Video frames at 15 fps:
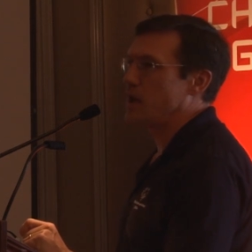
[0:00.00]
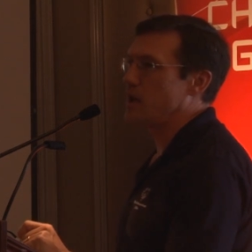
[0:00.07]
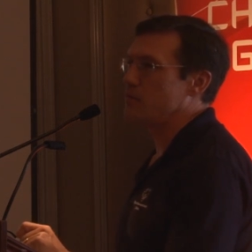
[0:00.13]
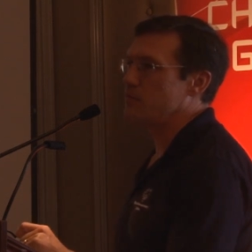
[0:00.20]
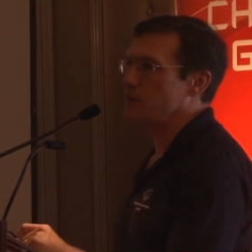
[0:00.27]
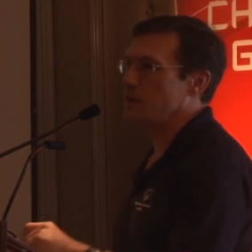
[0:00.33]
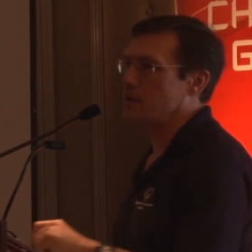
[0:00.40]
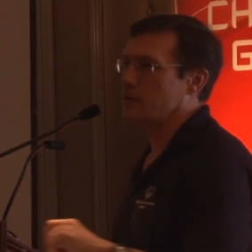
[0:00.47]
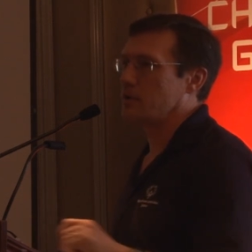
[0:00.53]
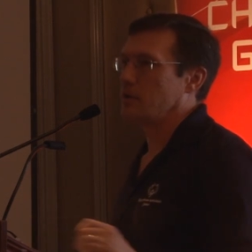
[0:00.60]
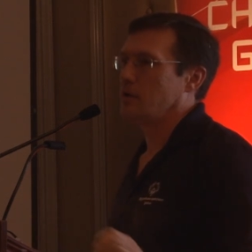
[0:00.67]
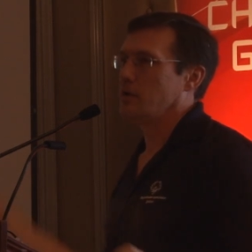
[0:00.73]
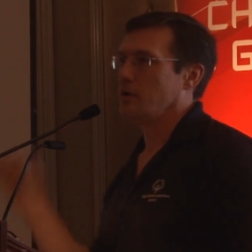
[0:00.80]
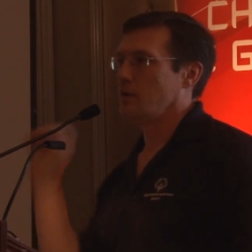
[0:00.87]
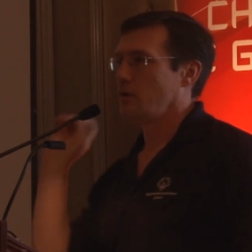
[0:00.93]
avec
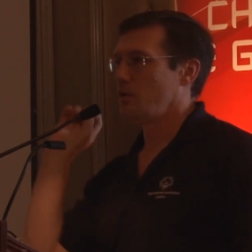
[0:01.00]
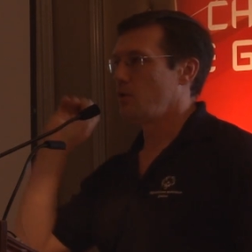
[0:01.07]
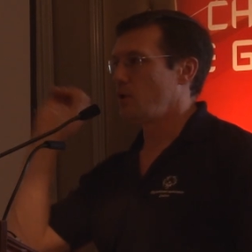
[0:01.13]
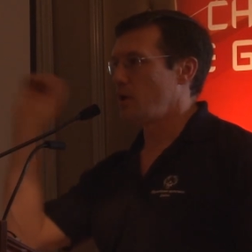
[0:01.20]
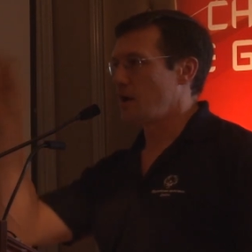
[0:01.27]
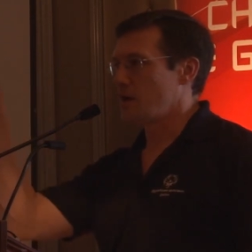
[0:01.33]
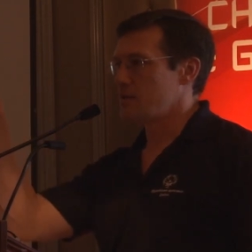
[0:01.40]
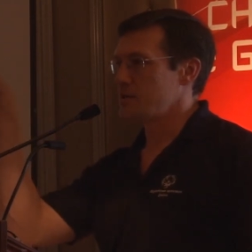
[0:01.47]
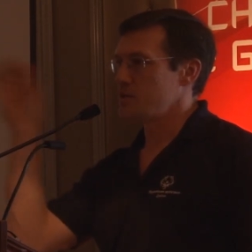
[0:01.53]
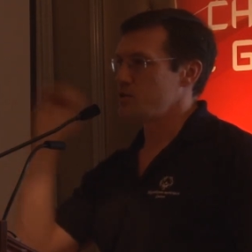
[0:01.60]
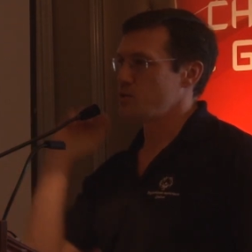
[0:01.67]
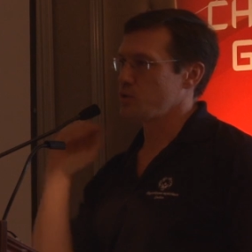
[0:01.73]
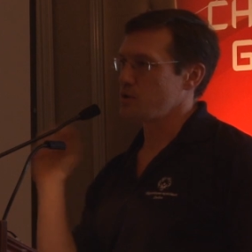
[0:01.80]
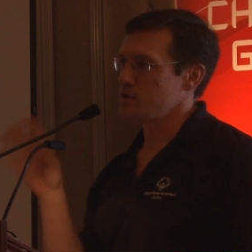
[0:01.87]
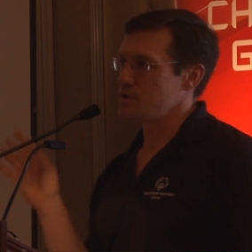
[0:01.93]
le lancer
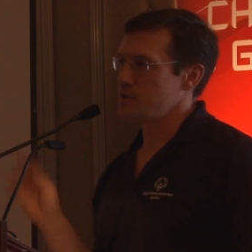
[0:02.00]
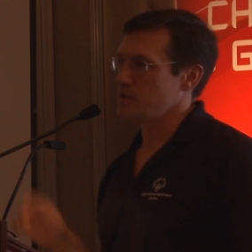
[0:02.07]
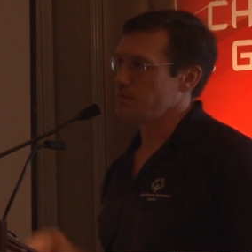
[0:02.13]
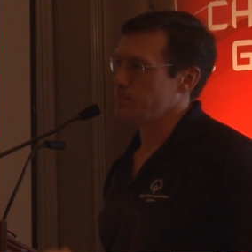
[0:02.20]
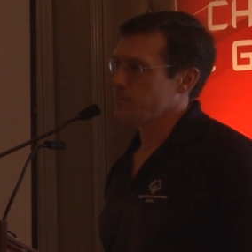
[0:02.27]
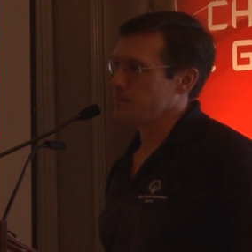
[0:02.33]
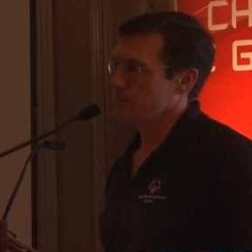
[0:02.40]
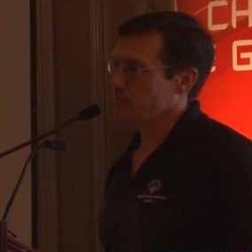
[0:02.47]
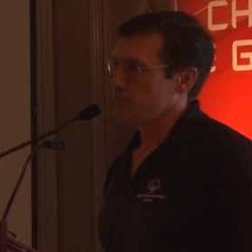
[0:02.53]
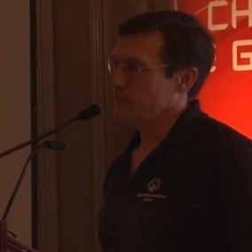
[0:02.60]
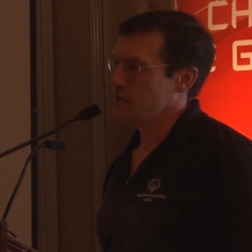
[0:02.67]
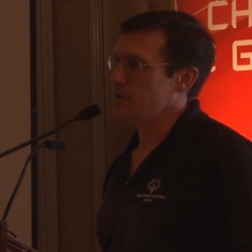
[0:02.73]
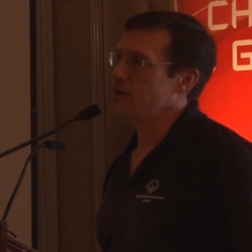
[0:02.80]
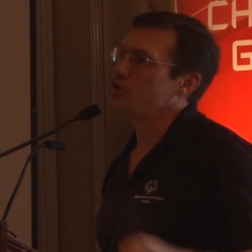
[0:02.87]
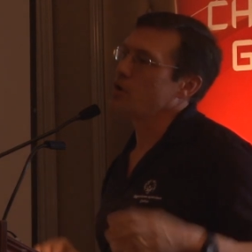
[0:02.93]
sur une cible,
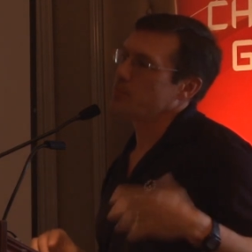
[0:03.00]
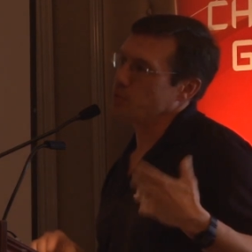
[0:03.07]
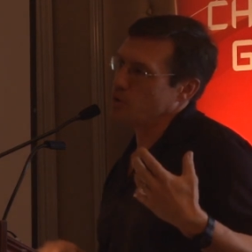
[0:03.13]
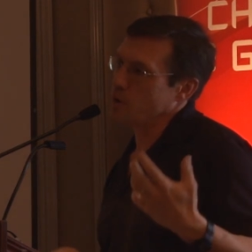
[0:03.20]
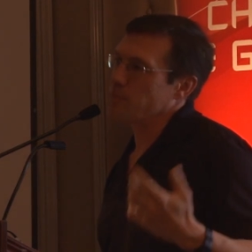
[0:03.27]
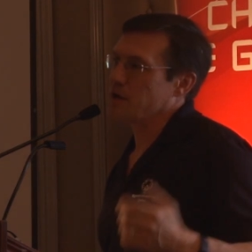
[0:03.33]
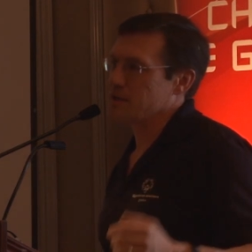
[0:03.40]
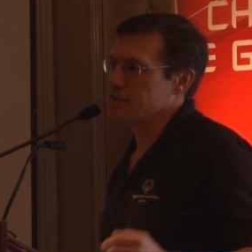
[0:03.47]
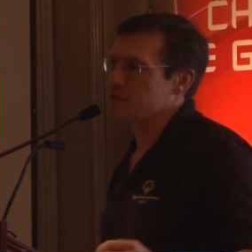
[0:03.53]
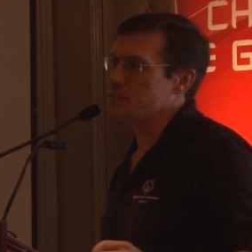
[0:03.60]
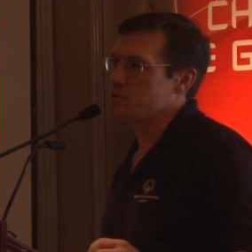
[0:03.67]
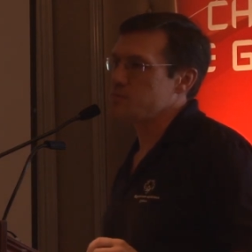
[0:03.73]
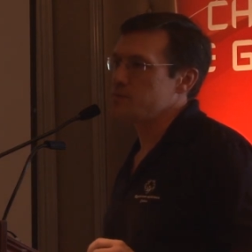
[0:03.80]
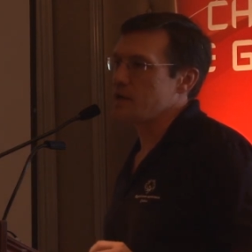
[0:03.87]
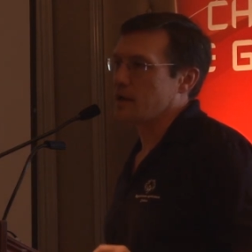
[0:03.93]
qui est un peu le principe
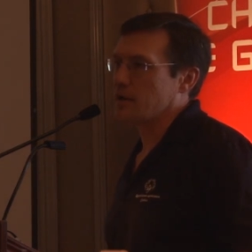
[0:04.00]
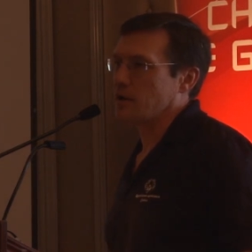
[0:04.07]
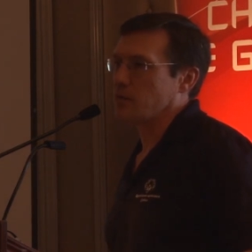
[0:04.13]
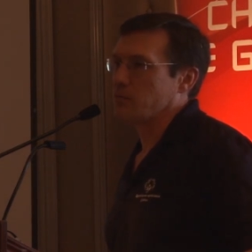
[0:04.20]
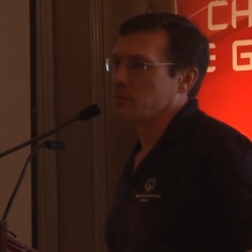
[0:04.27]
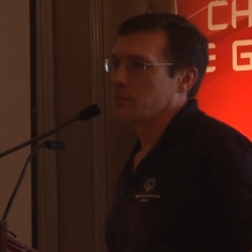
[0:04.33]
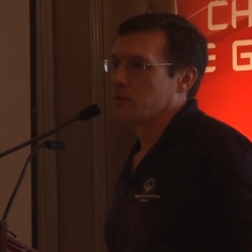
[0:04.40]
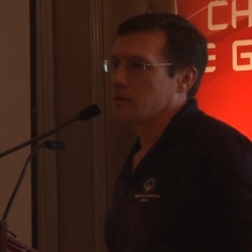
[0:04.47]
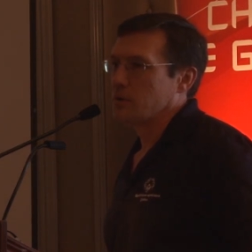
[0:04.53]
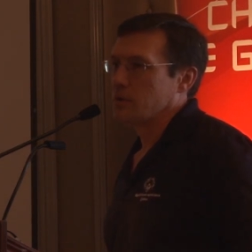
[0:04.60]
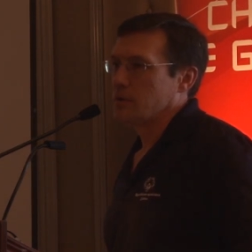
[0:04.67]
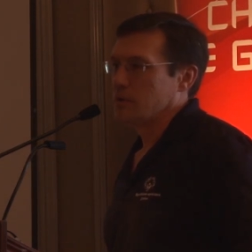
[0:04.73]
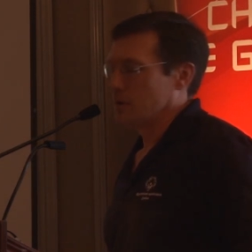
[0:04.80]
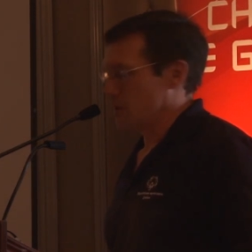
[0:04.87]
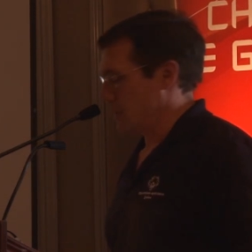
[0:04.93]
du biathlon.
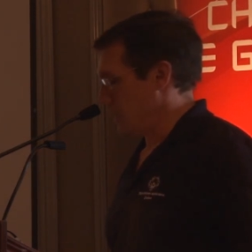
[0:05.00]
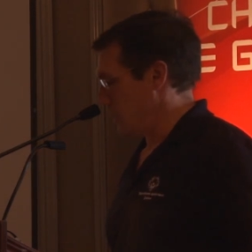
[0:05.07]
OK?